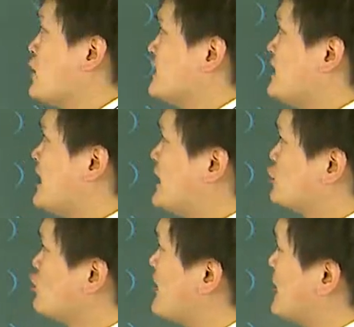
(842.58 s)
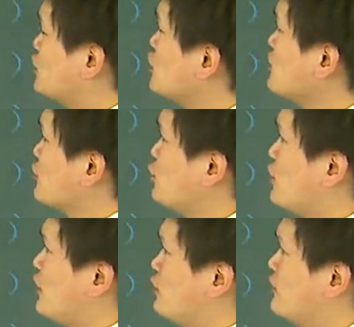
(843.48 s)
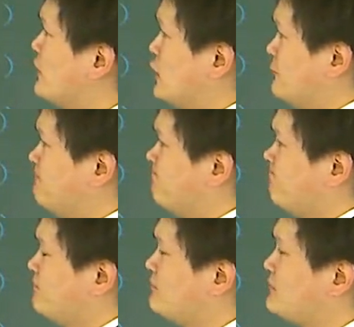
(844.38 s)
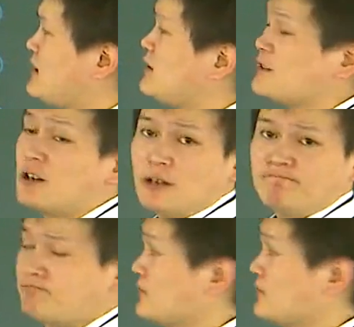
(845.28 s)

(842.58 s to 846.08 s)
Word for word: 断下列说法正确与否，第一个。